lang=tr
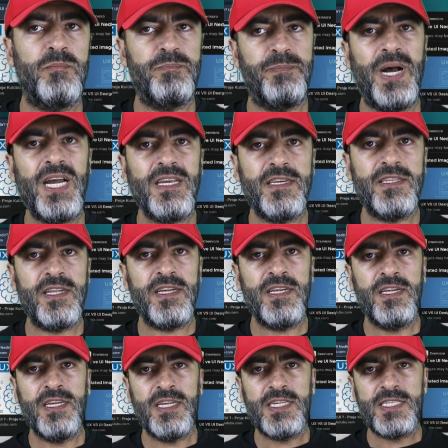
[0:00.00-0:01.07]
belki de
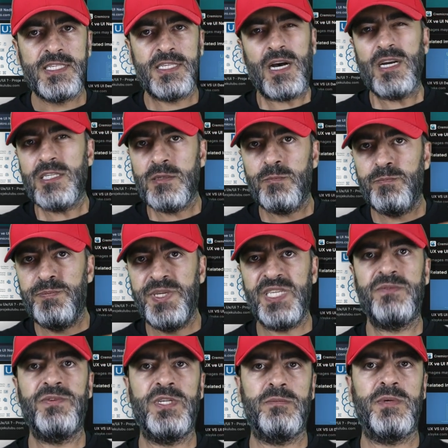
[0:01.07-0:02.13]
sadece bir
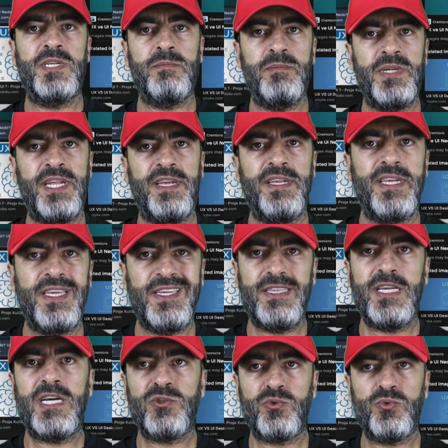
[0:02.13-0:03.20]
firmanın bile
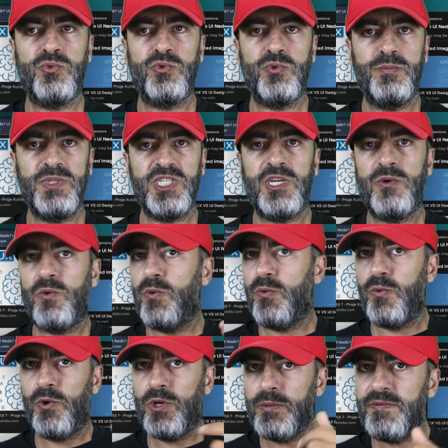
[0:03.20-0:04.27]
ihtiyaç duyduğu bir şey
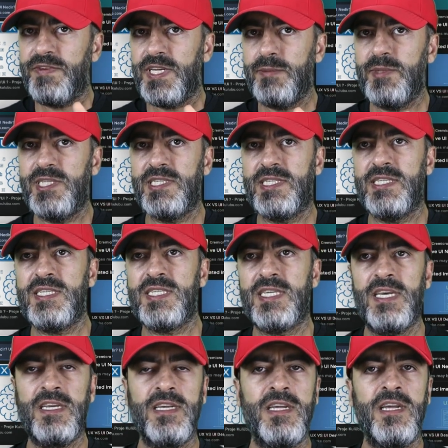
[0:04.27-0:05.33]
öyle bir verebilirsiniz
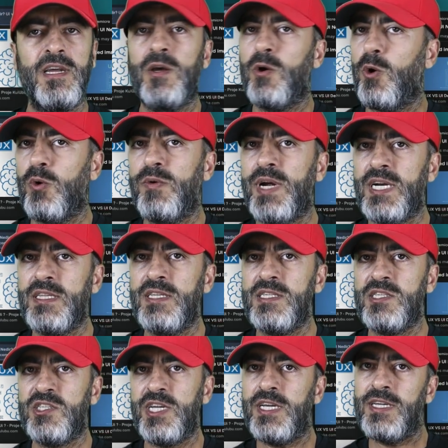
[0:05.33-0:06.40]
ki o
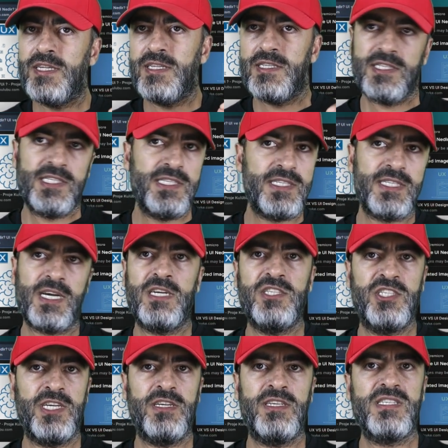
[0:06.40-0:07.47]
verdiğiniz şey sizi
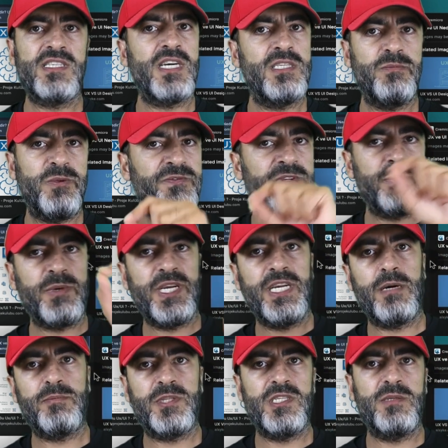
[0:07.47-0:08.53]
sadece sadece bir firmaya
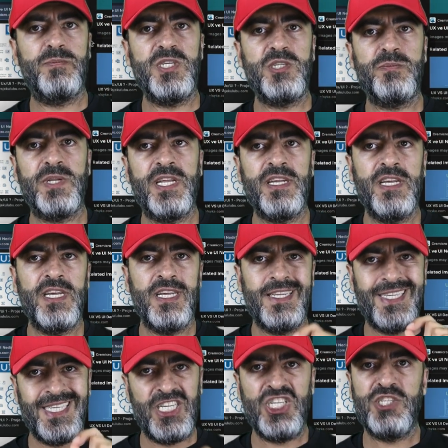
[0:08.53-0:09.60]
yaptığınız bir iş bile
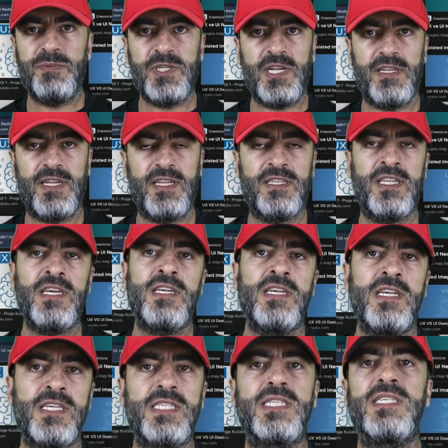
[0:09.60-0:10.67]
niş bir alanda
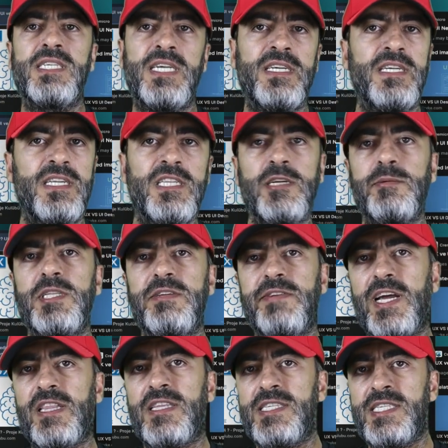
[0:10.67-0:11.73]
sizi zengin edebilir
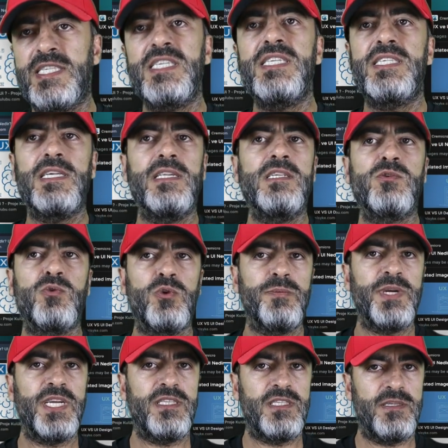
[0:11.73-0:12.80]
veya sizi istediğiniz
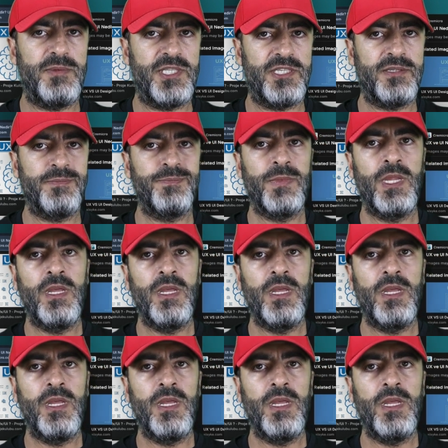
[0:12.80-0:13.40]
konuma getirebilir.